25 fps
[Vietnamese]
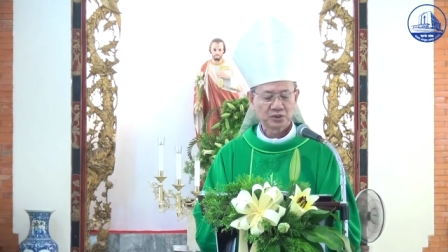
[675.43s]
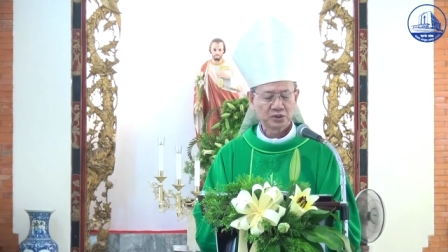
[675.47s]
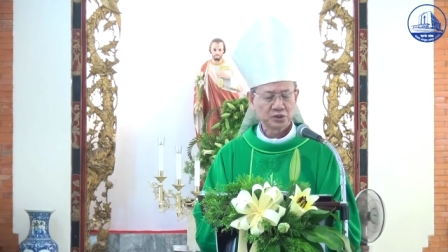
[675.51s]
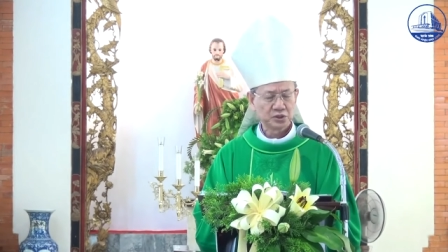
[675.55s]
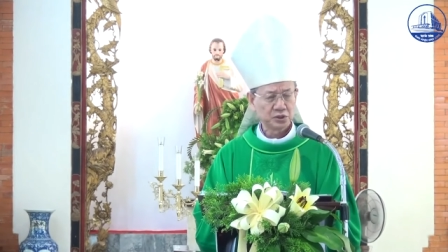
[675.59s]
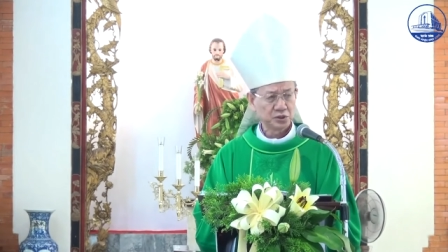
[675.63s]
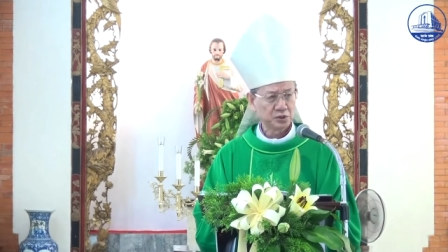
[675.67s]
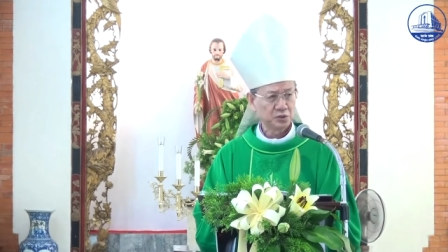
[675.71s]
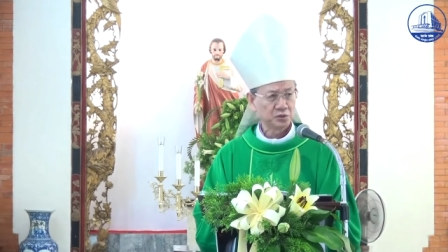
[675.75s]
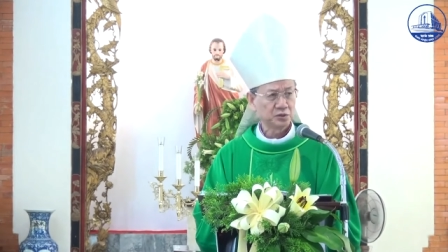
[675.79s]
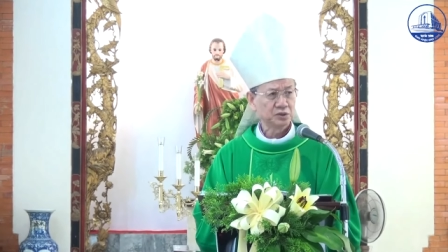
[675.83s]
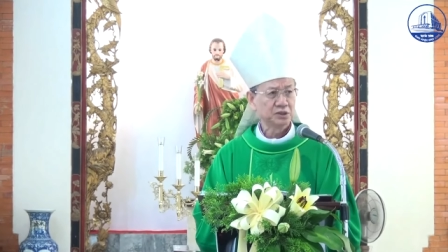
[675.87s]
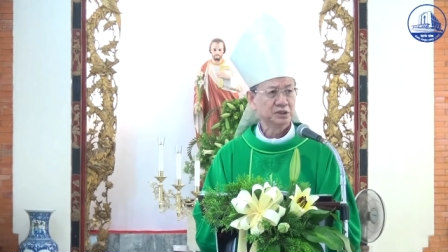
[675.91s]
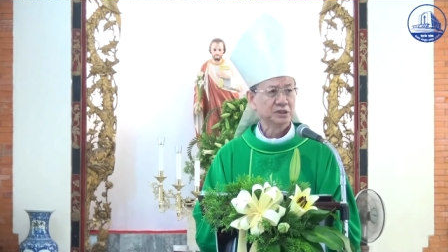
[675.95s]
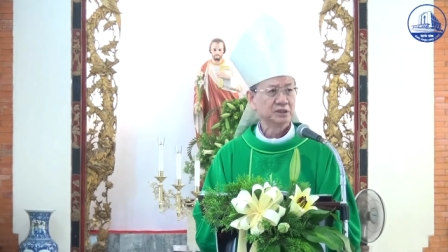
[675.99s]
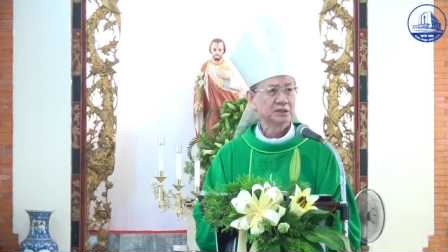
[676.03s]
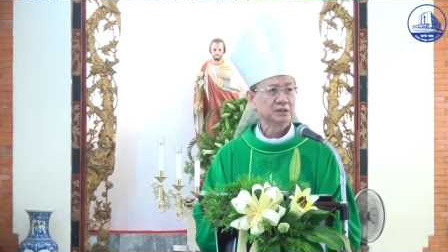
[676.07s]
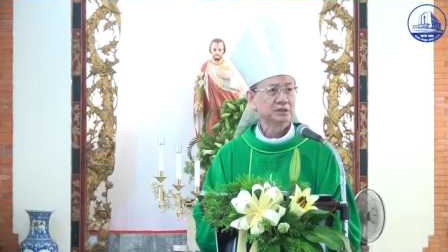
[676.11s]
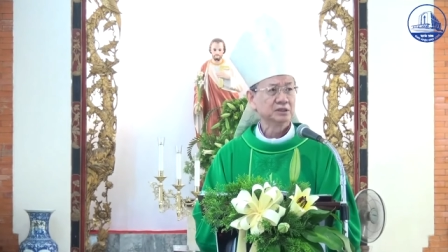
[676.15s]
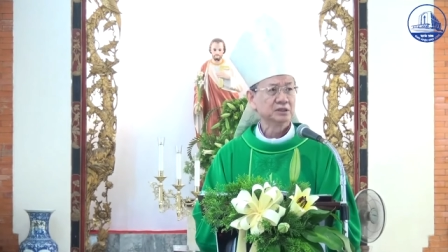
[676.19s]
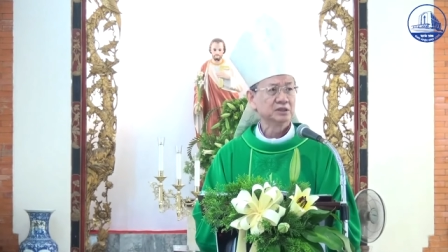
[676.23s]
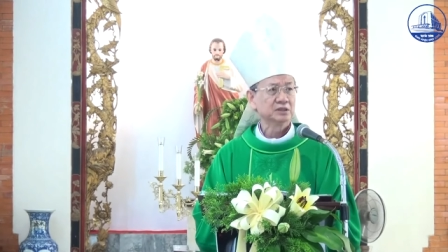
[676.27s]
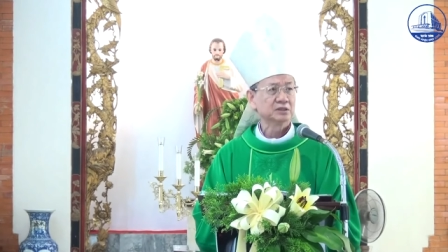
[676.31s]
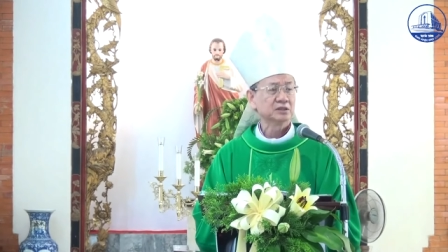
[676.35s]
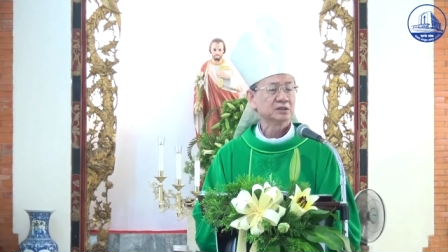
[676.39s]
chịu đựng
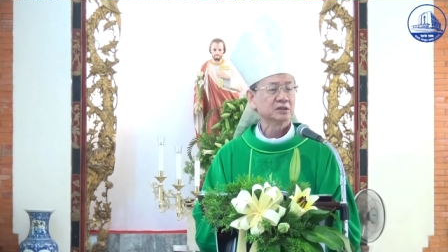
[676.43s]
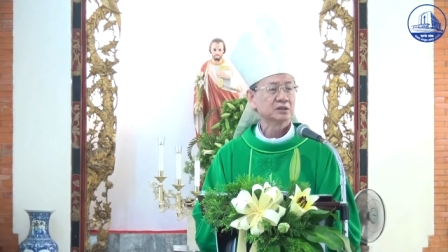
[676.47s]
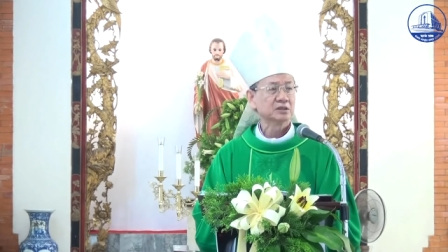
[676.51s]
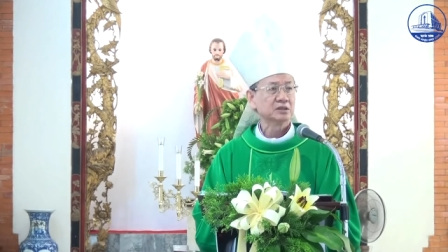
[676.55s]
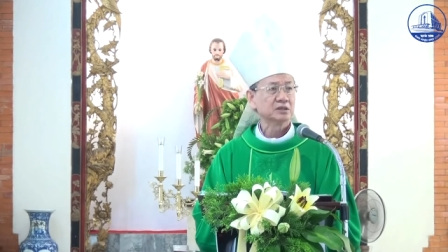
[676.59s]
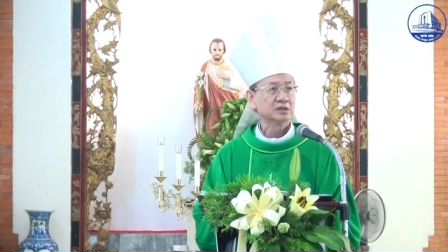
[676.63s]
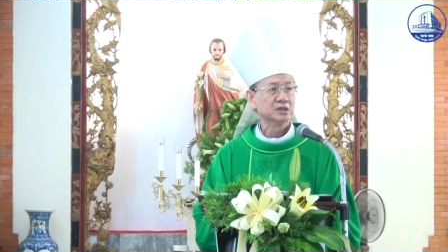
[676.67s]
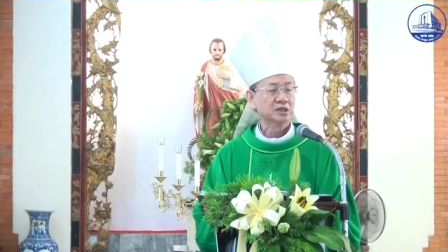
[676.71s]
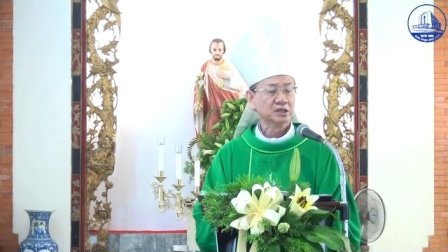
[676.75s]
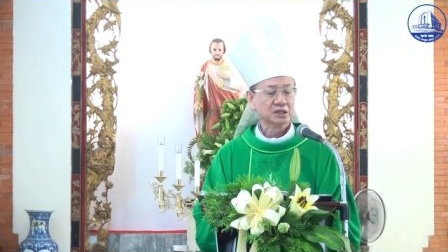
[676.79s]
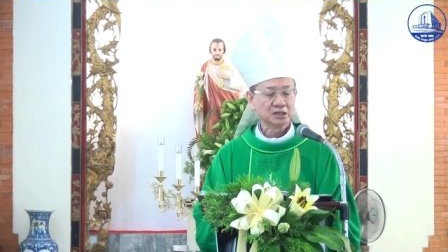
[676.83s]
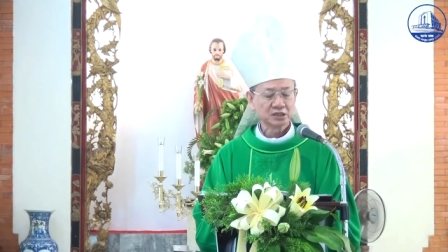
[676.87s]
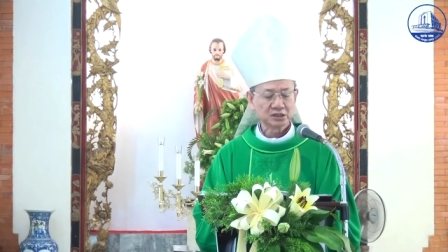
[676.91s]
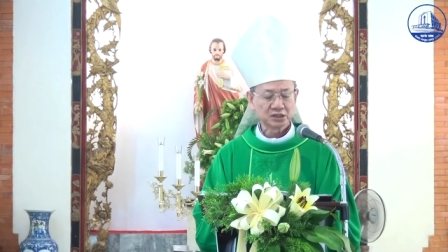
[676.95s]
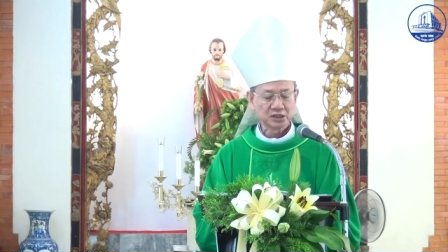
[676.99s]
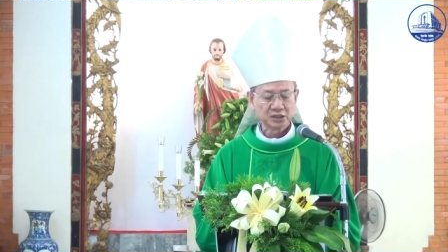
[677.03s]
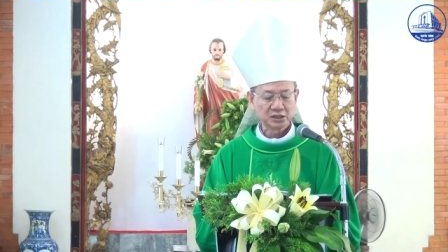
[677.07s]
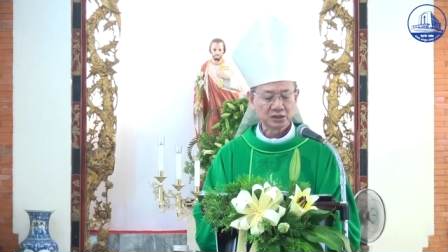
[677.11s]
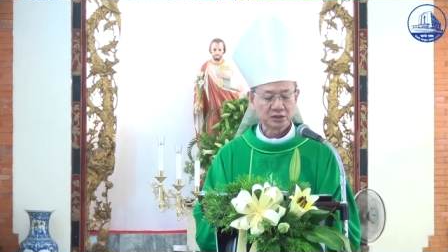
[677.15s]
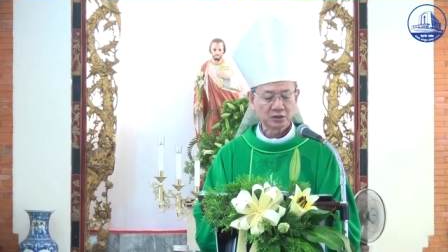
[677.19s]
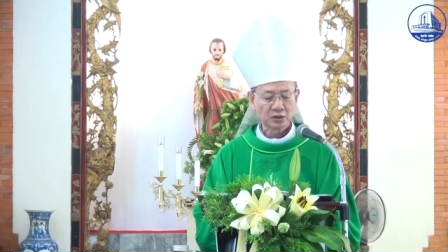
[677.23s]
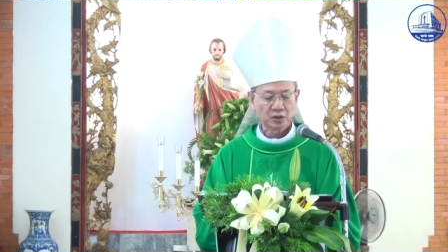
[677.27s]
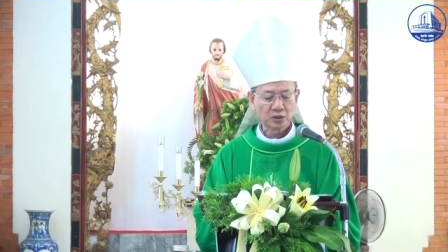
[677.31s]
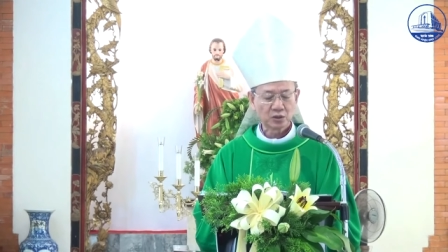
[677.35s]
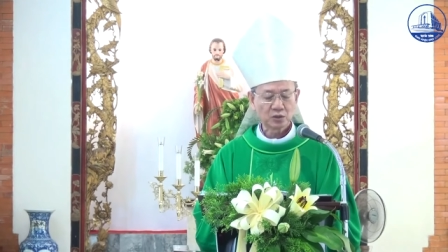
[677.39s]
được những cực
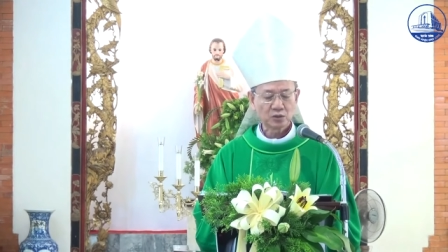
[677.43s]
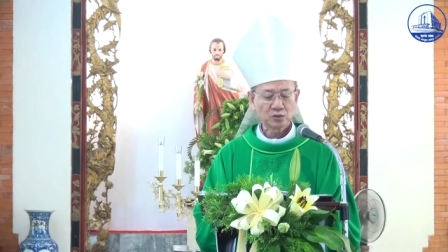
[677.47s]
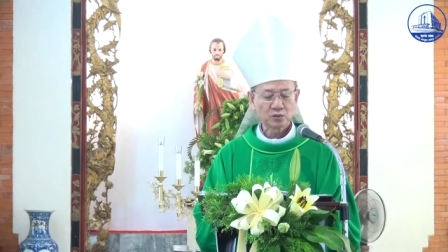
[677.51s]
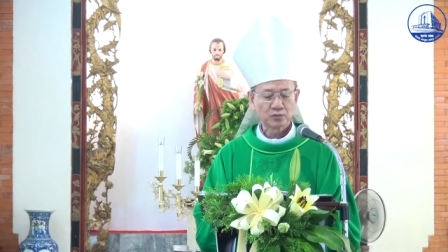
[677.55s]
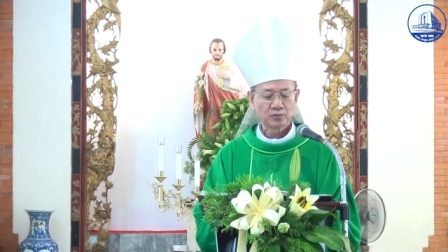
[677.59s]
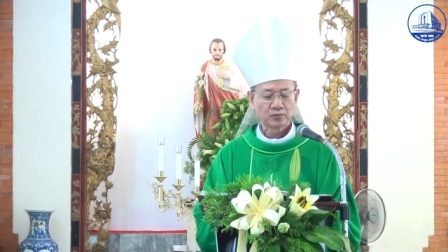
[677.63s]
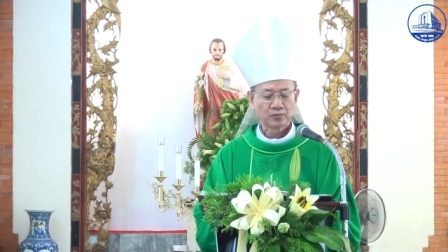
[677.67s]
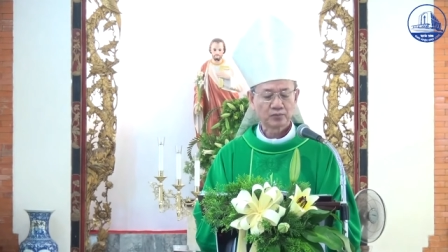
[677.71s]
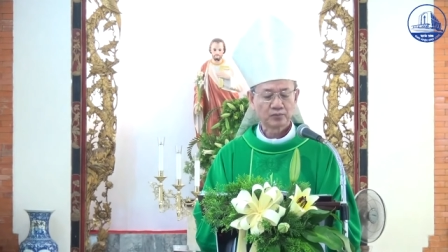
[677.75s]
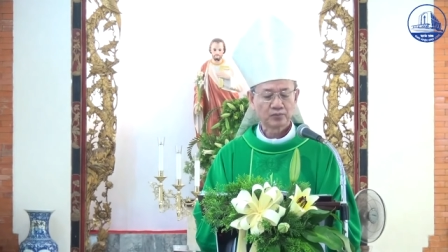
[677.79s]
khổ